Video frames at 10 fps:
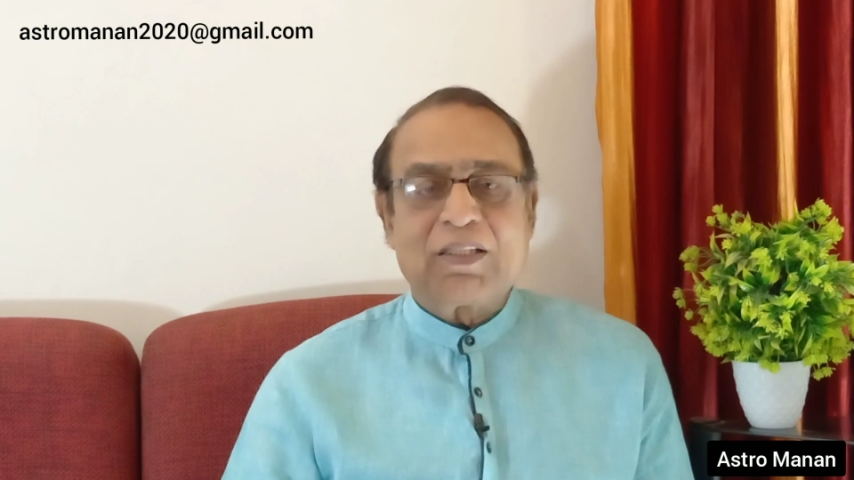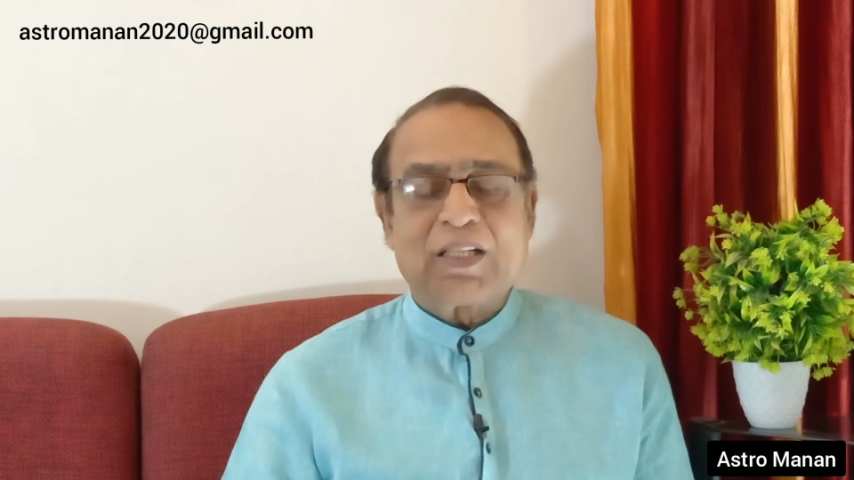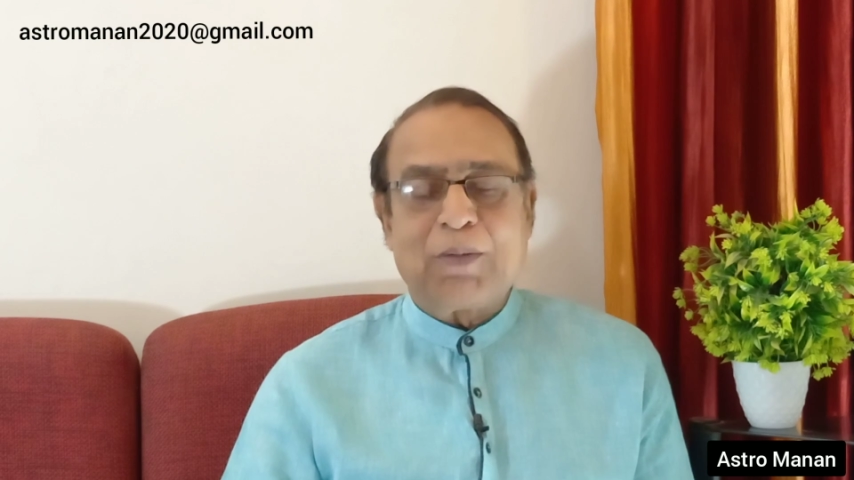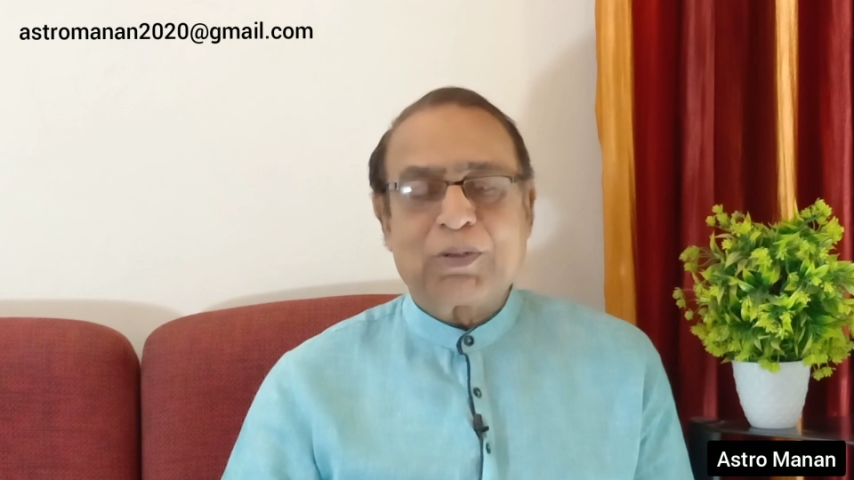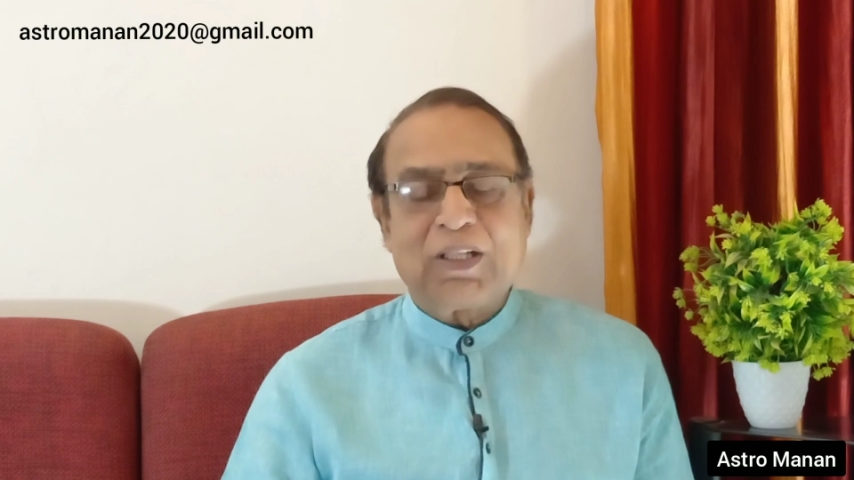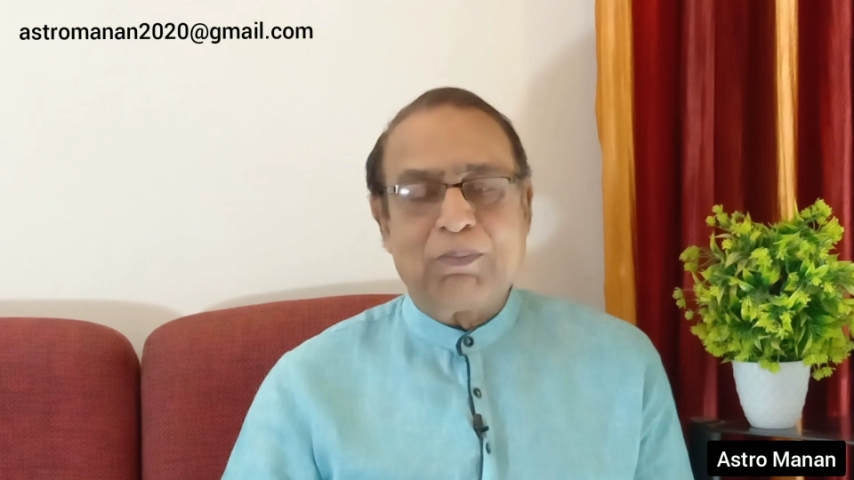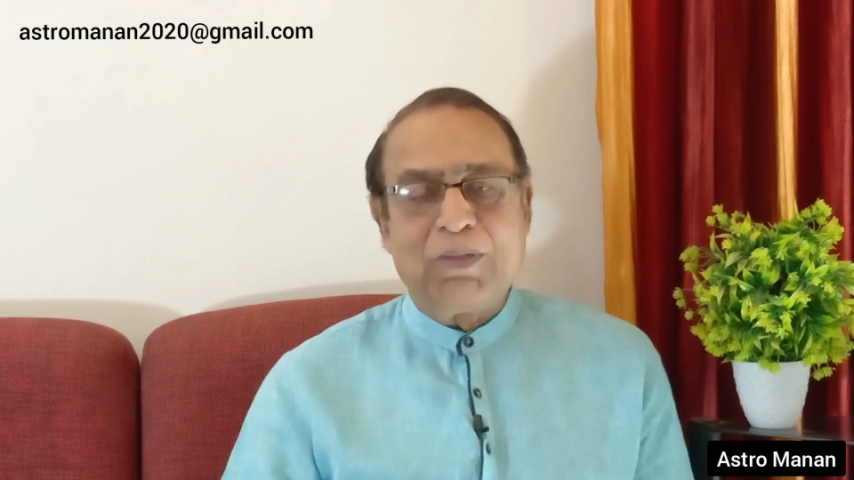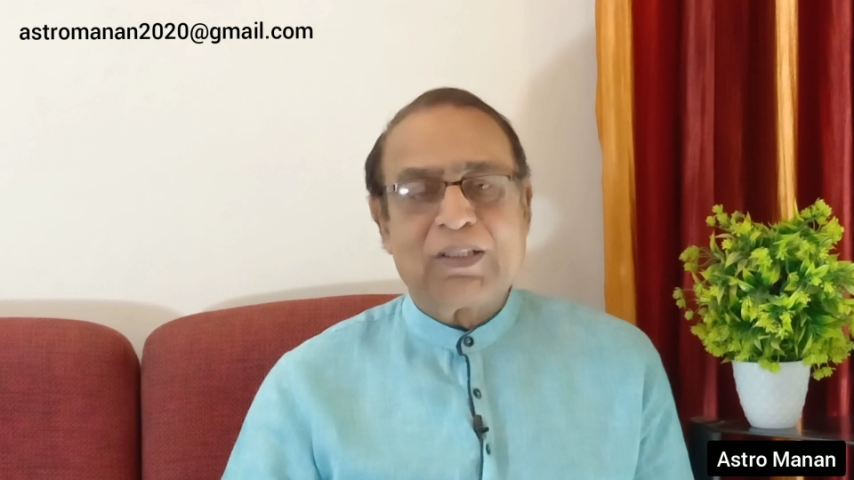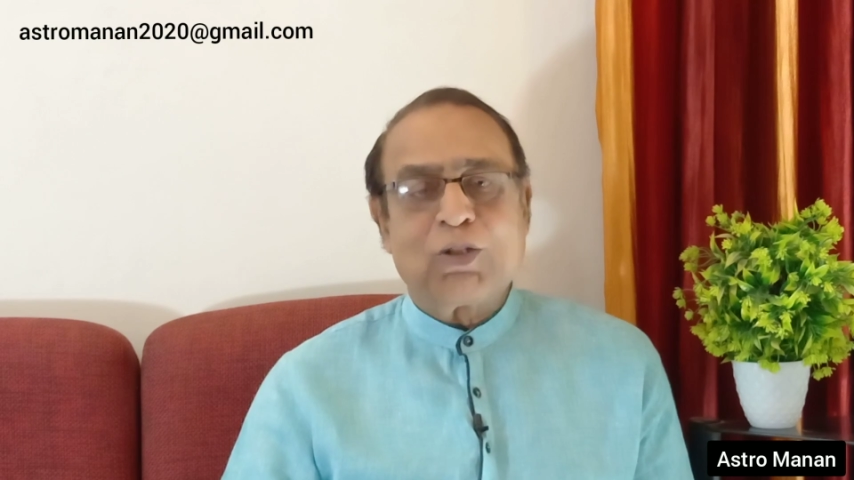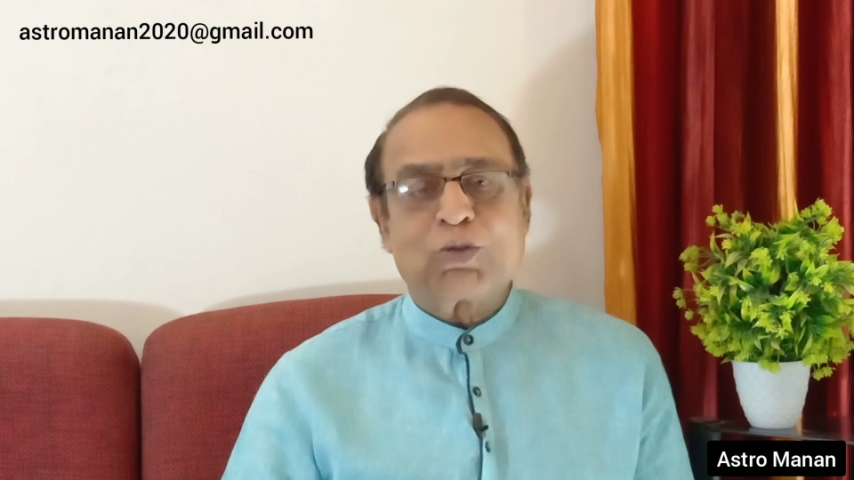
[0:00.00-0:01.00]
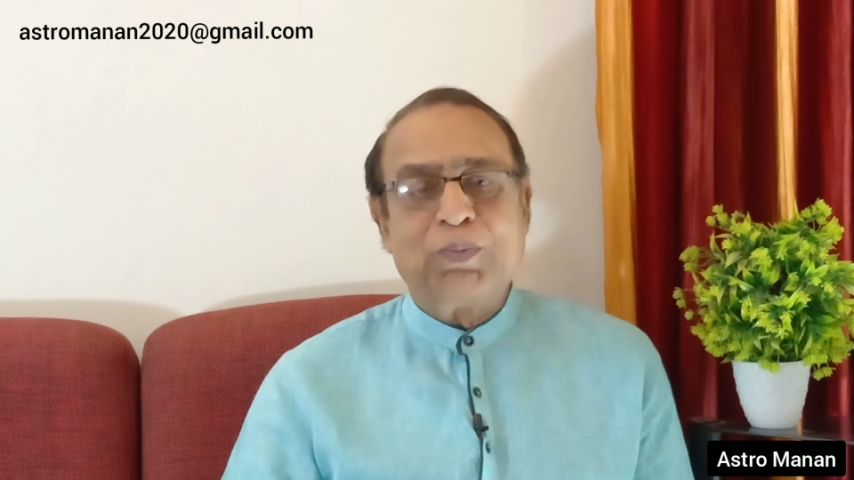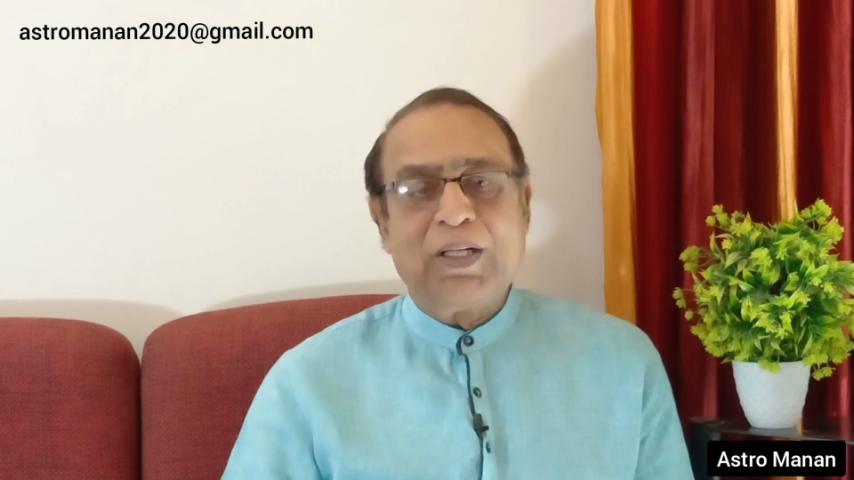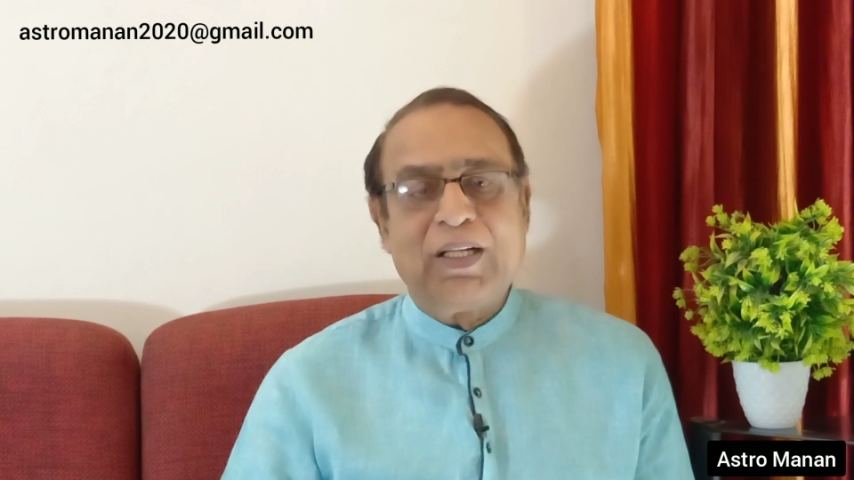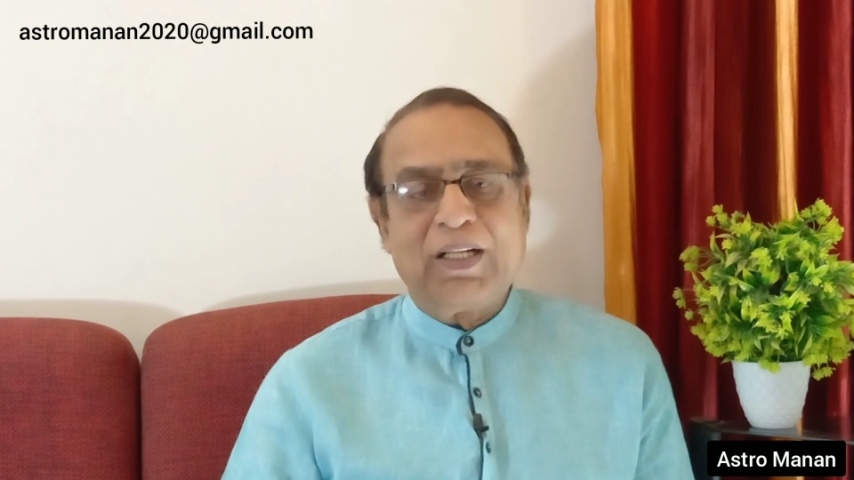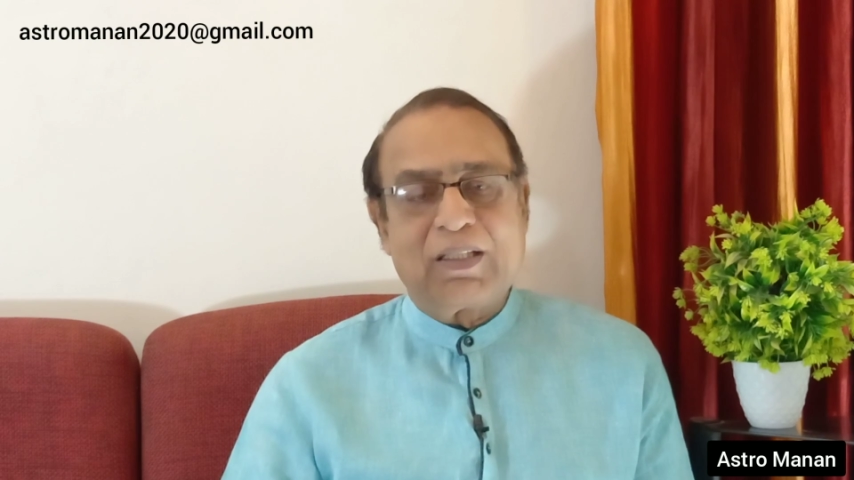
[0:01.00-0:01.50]
हिसाब किताब मिलता है उसमें
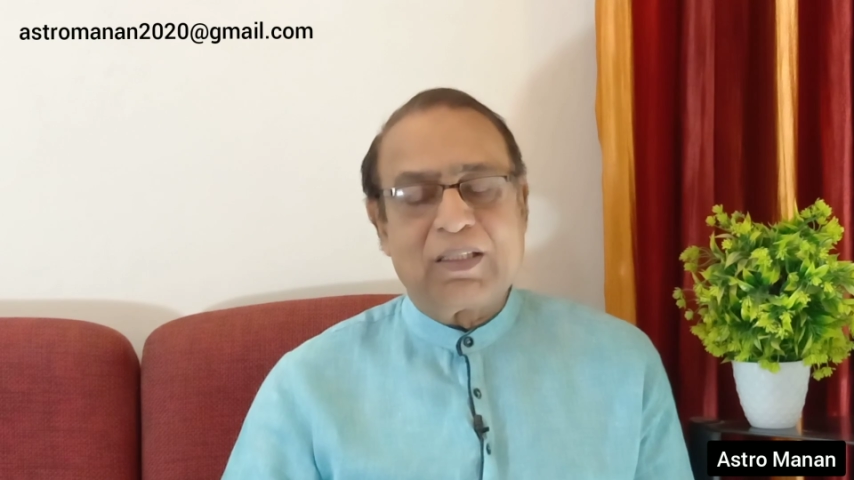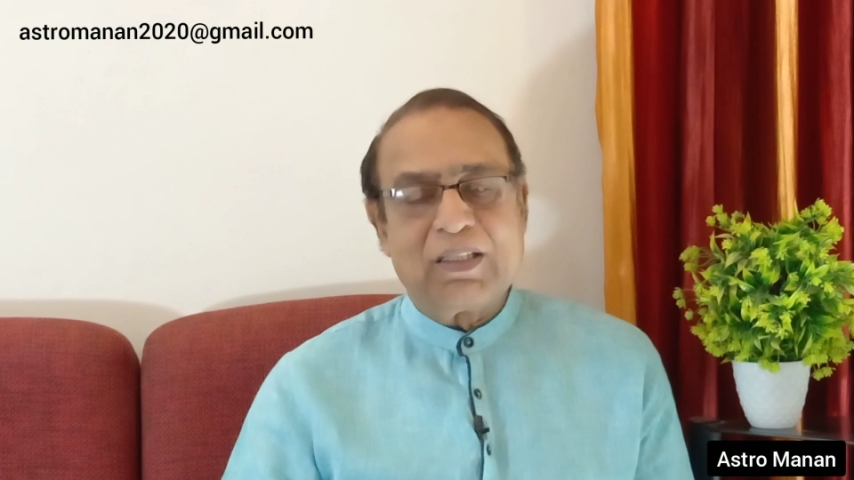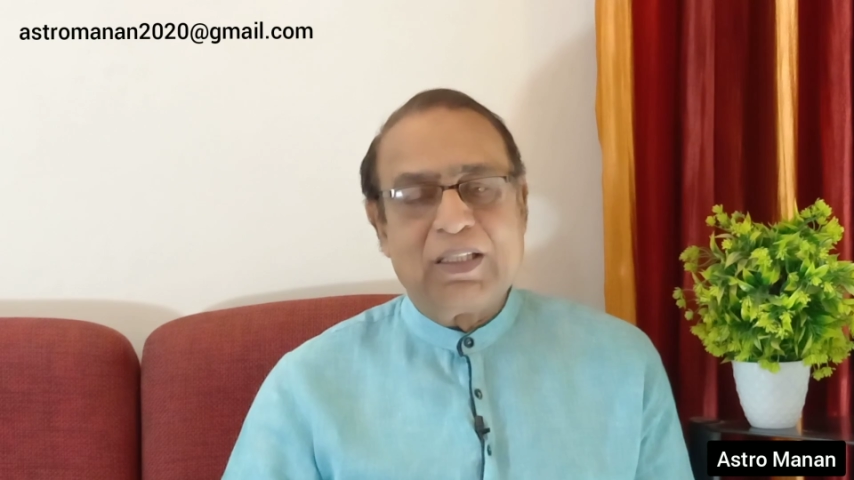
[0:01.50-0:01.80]
एक